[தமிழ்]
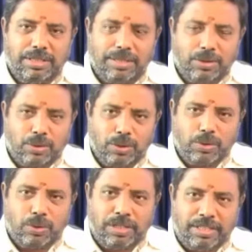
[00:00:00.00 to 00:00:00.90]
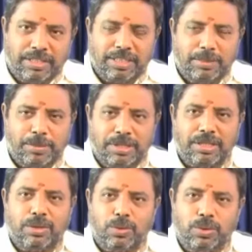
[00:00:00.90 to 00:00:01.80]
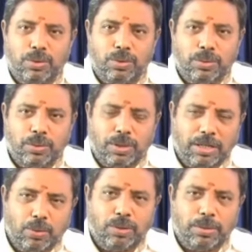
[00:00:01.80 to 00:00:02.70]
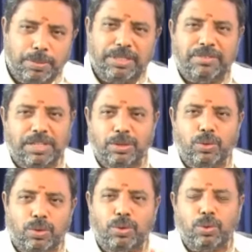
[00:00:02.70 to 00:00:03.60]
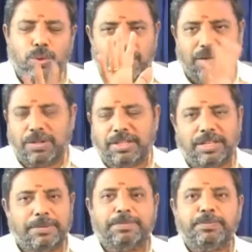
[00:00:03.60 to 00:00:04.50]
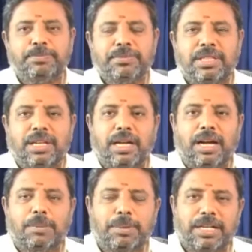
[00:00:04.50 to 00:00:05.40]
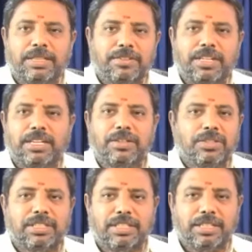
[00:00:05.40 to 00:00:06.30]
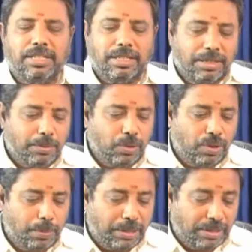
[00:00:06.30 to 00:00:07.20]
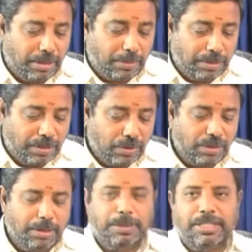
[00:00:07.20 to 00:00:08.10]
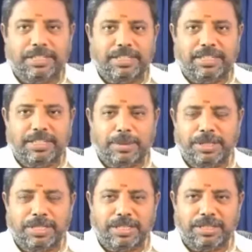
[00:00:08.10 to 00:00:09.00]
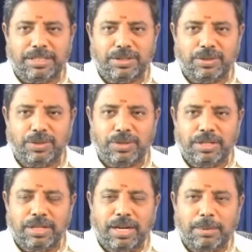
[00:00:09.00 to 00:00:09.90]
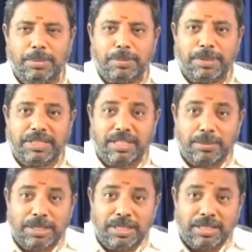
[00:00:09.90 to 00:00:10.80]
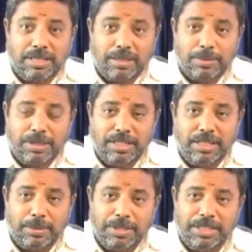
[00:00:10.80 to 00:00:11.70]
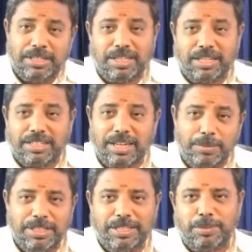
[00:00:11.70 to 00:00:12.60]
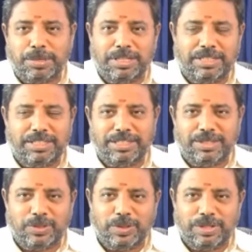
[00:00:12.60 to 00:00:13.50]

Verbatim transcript: சொந்த தொழிலில் டிசைட் பண்ணுறதுல ஒரு அது ஒரு பிரிவு அது ஒரு டூல் அவ்வளோதான் அப்போ அந்த வகையில் வந்து மொதல் பத்தாம் இடம் எப்படி இருக்குது அப்படிங்கிறது தெரியணும் அப்புறம் பத்தாம் இடத்ததிபதி எப்படி இருக்கார் அப்படிங்கிற பாயிண்ட் தெரியணும்